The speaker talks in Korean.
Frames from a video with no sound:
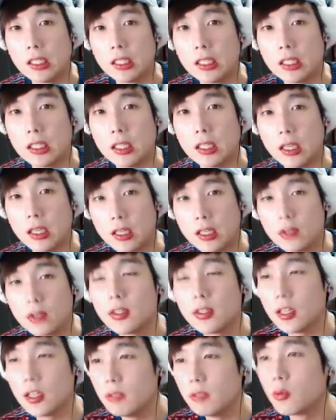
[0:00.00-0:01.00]
예,
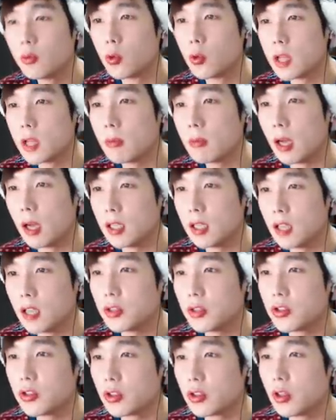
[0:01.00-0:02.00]
천사님 고생 많이
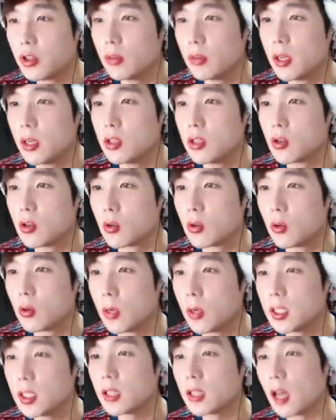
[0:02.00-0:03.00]
하셨죠 매니저로
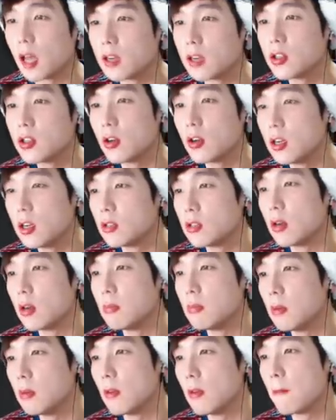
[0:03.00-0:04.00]
회장 다르셔야죠
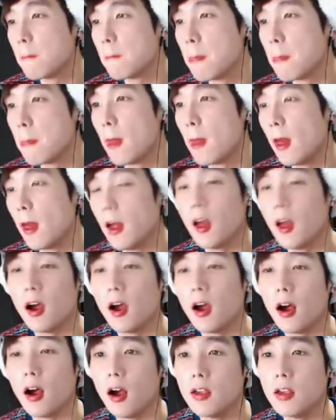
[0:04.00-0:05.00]
한번 예,
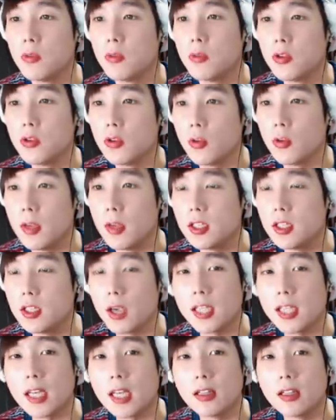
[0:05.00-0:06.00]
아 이번 연도 왠지
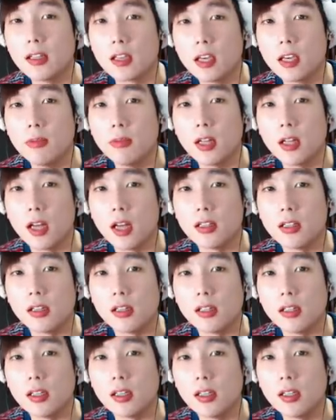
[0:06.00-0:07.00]
회장 느낌이 나는
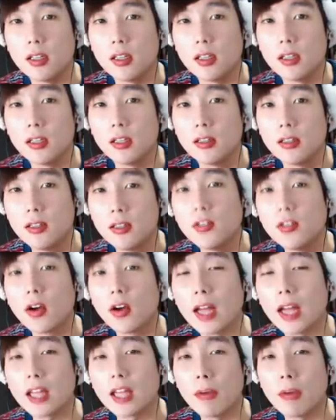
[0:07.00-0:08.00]
드디어
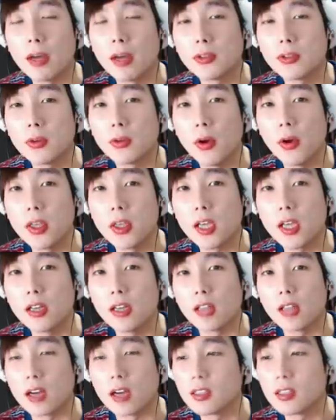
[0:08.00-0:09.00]
깐따 방송에 회장을
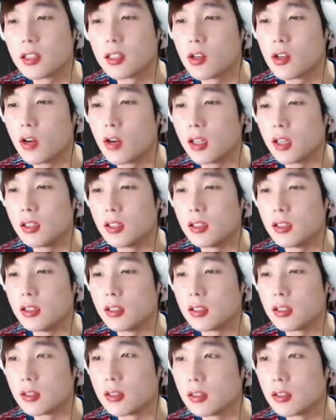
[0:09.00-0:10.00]
다르실 것 같은
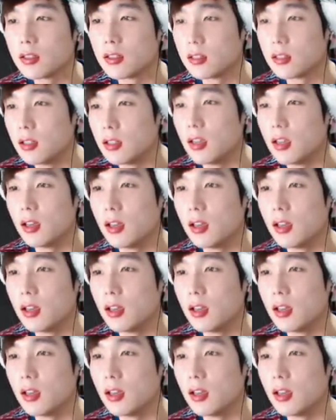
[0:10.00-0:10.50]
네.